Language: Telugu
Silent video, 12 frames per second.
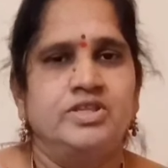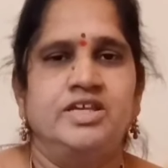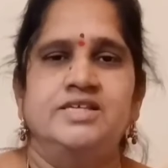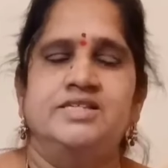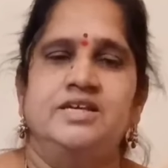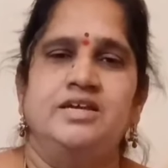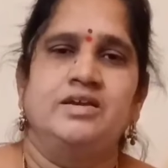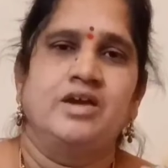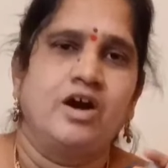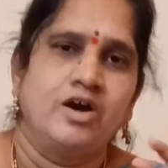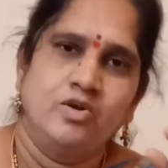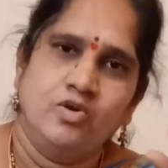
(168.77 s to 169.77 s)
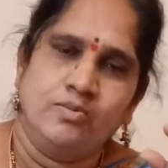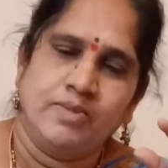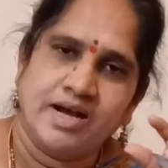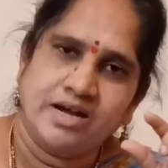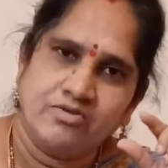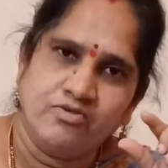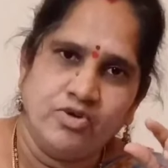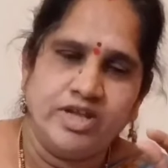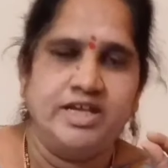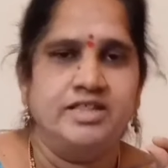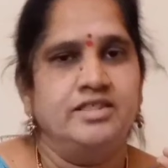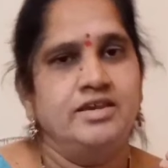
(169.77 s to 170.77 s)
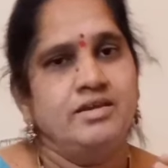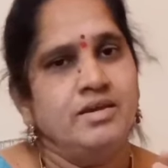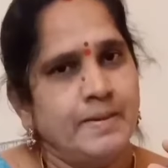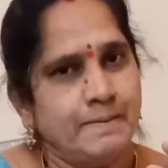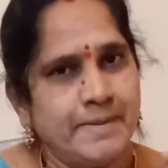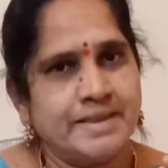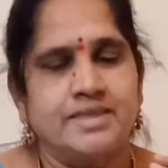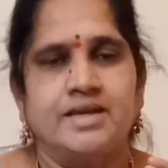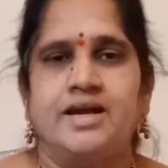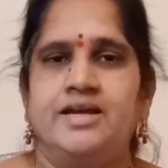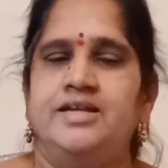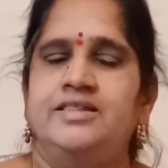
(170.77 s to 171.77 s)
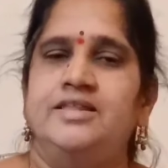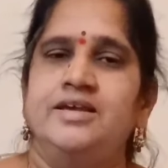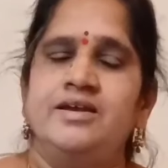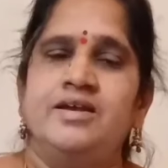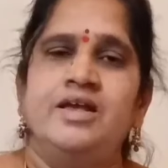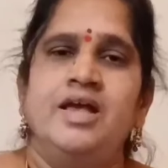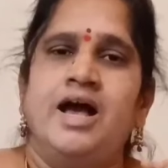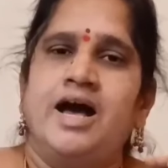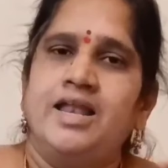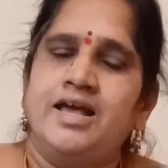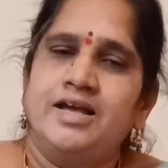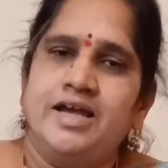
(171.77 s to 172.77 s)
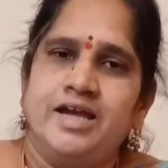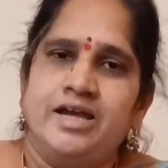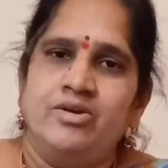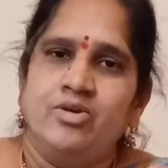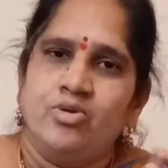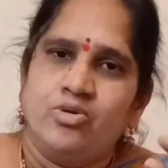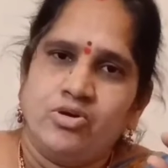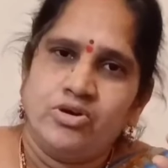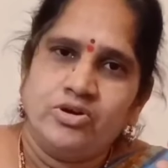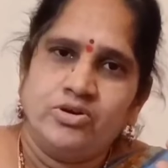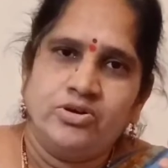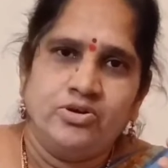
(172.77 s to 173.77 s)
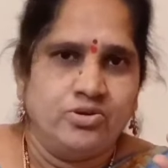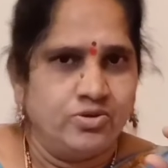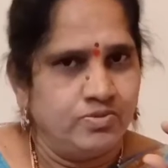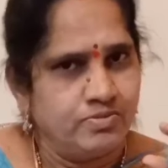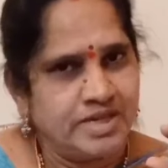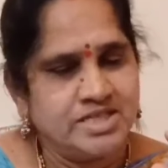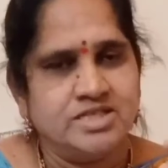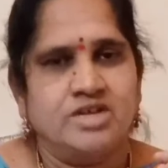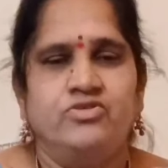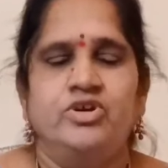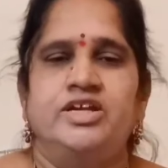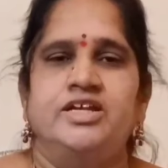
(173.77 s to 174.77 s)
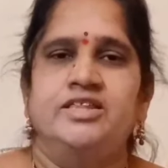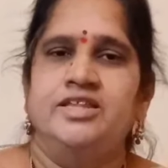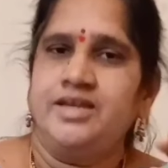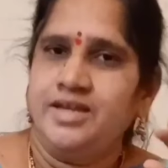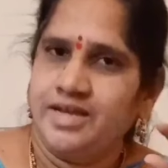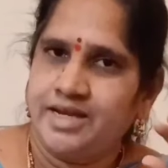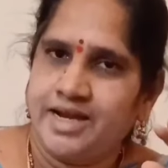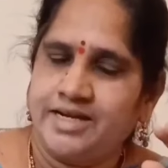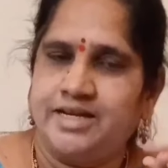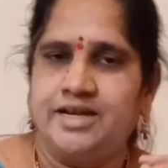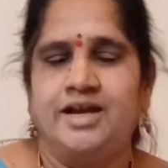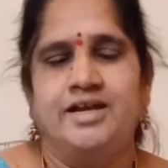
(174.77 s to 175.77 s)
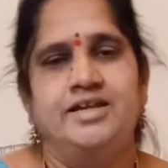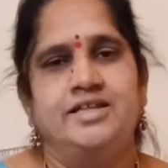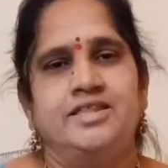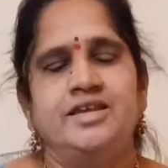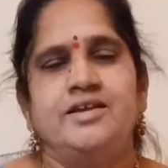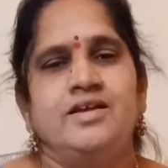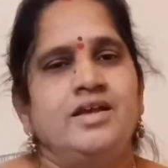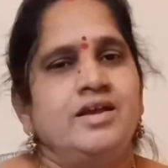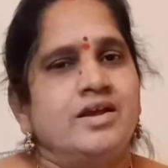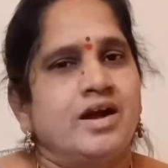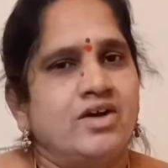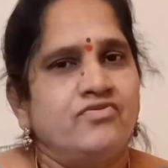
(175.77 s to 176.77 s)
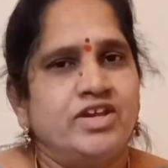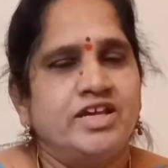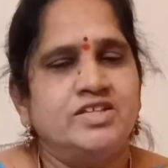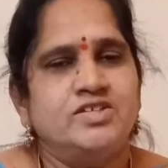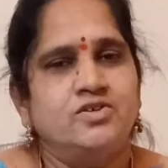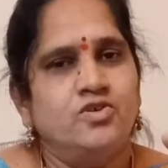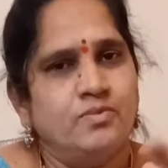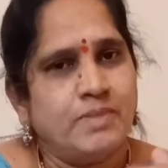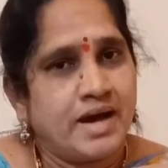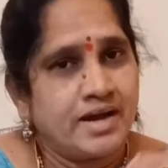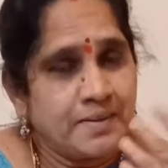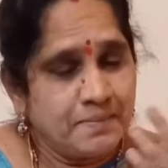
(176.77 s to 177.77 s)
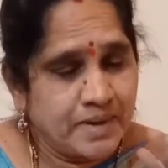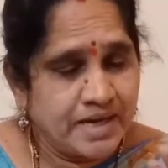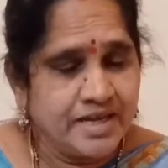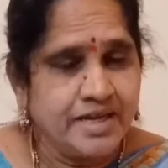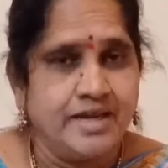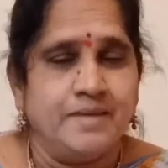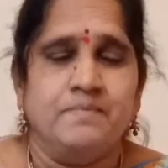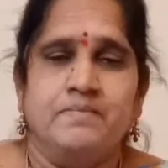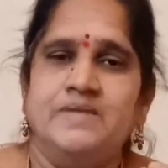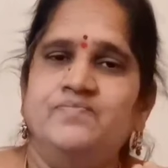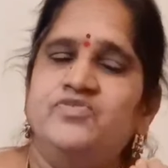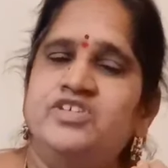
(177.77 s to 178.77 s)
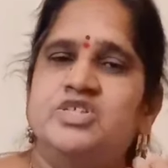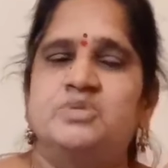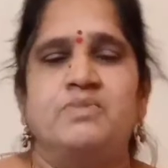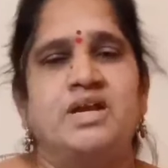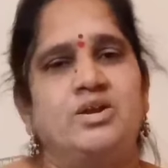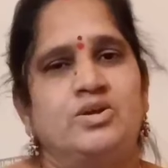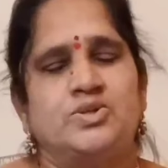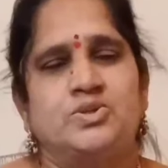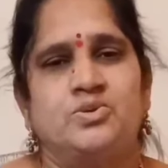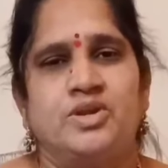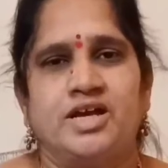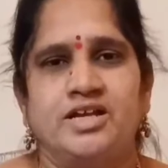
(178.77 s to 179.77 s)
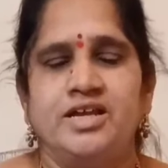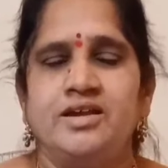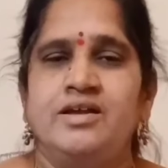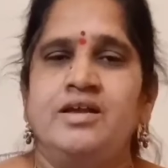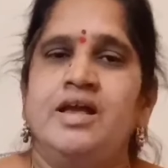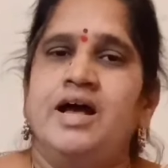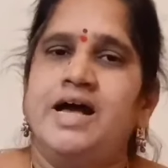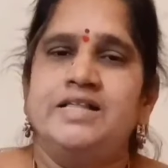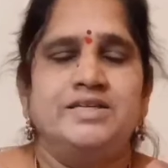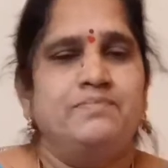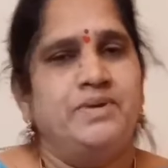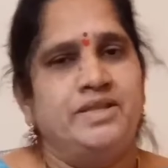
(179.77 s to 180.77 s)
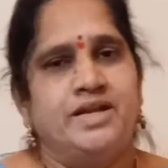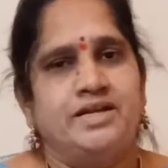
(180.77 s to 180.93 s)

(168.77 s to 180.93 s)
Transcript: తీసి ఆలు బాగా ఉడికింది మెత్తగా అయ్యింది అలాగే కోడిగుడ్డు మంచిగా ఉడికింది గట్టిగా అయ్యింది కాఫీ గింజలు బాగా మరిగి మంచి స్మెల్ వస్తున్నాయి అని చెప్పింది